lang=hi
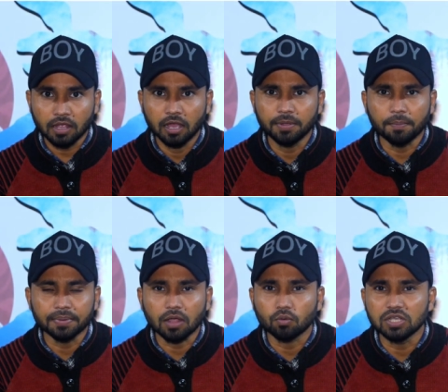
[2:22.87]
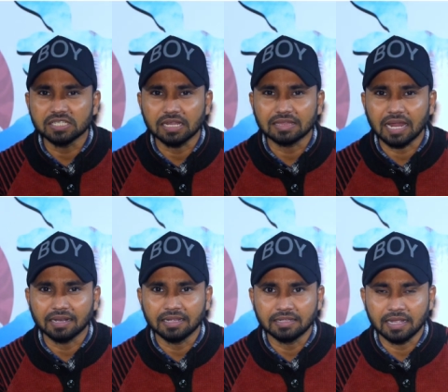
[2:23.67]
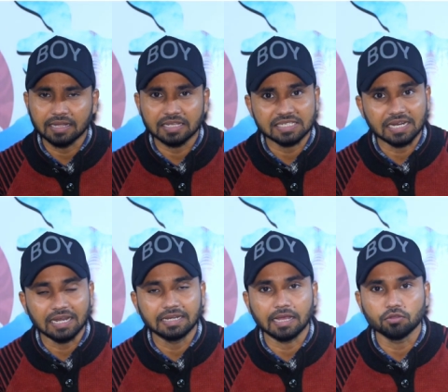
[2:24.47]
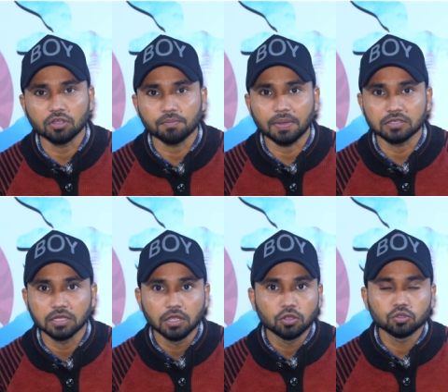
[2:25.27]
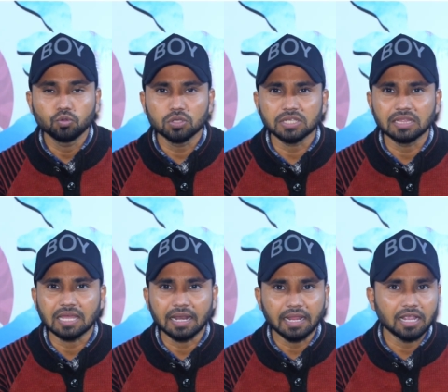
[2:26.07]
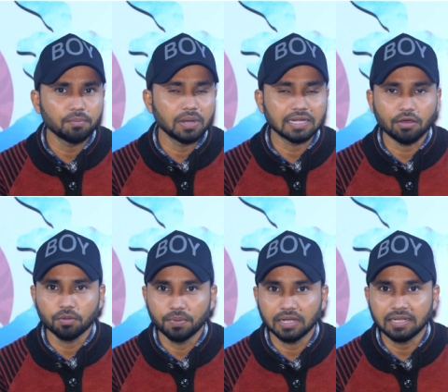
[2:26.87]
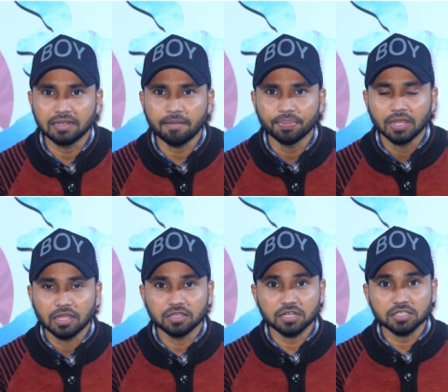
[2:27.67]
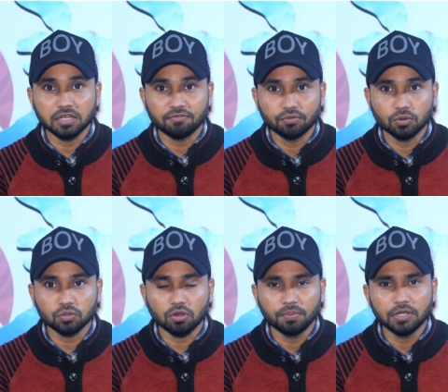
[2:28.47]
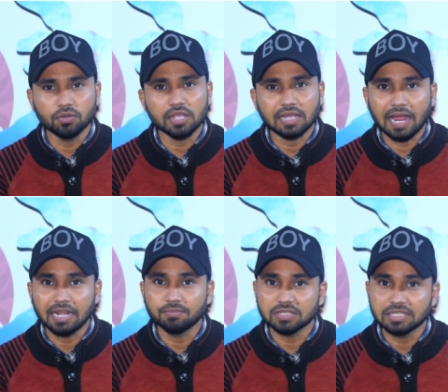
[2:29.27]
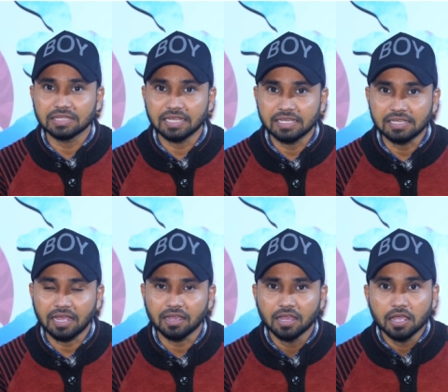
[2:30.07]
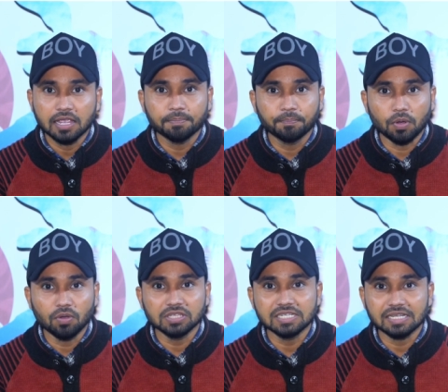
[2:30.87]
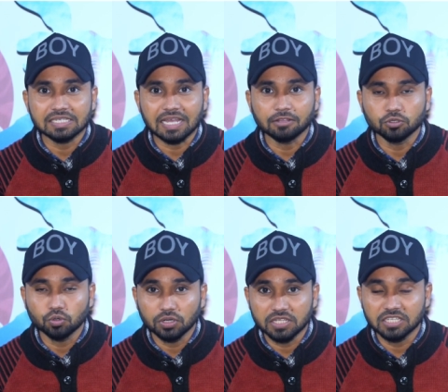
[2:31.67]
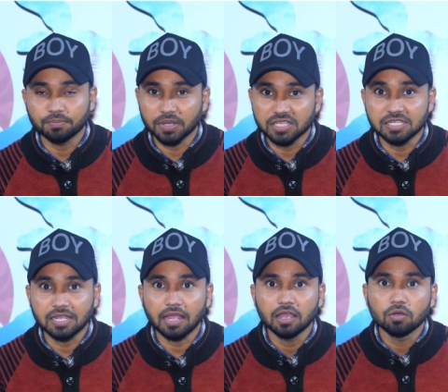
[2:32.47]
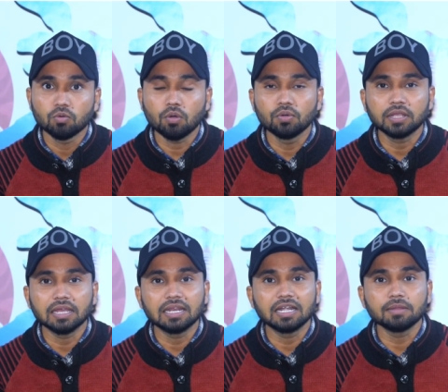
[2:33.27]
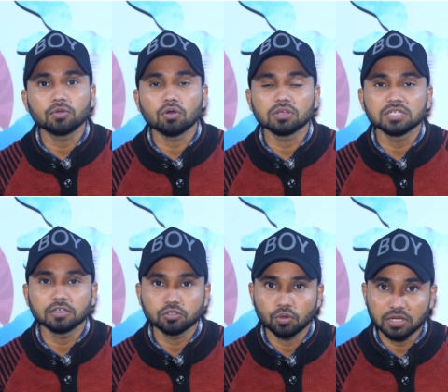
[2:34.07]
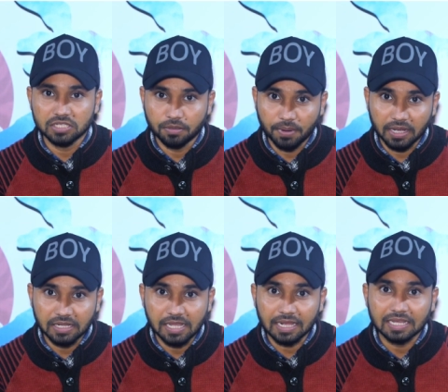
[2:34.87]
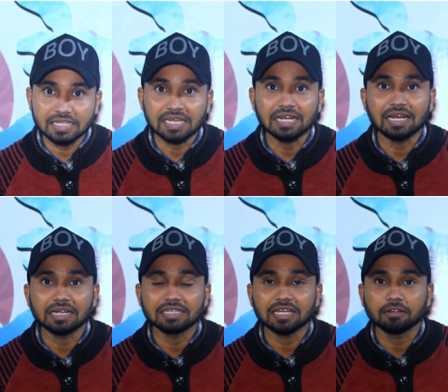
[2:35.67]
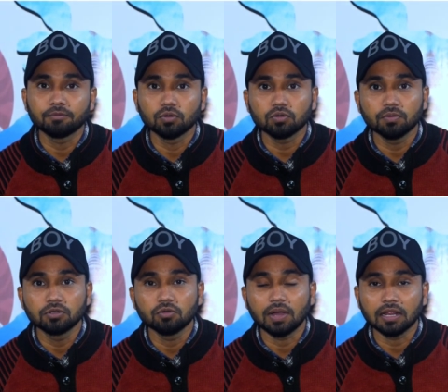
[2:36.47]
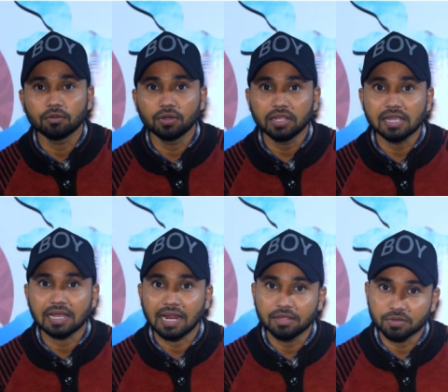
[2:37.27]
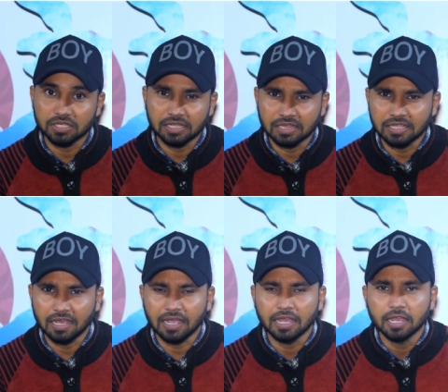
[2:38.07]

अभी अपना कोई संतान नहीं है खेसारी लाल यादव के पास दो संतान है एक बेटा और बेटी है दरअसल यह फोटो और वीडियो की कहानी बस इतनी ही है कि पवन सिंह के साथ जो छोटी सी बच्ची है वह उनके रिलेटिव गौरव सिंह की छोटी सी बेटी है खेसारी लाल के साथ फोटो वीडियो वायरल होने की कहानी बस इतनी है